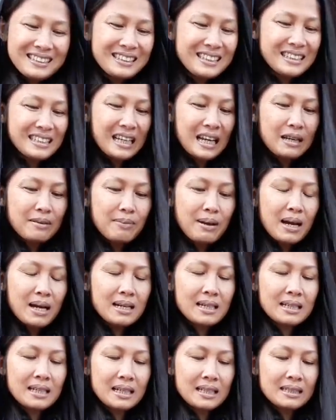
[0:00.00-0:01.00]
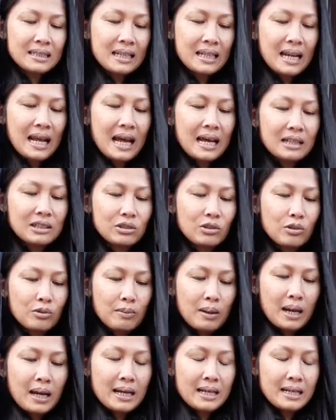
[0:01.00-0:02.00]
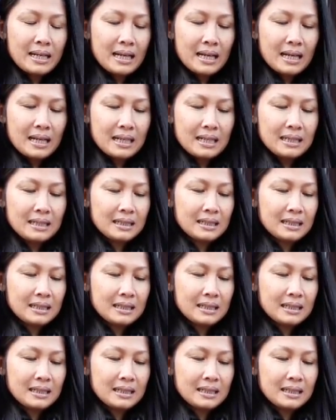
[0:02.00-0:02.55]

ดีใจมากเลยค่ะ ยายนางส่งมาให้นะคะ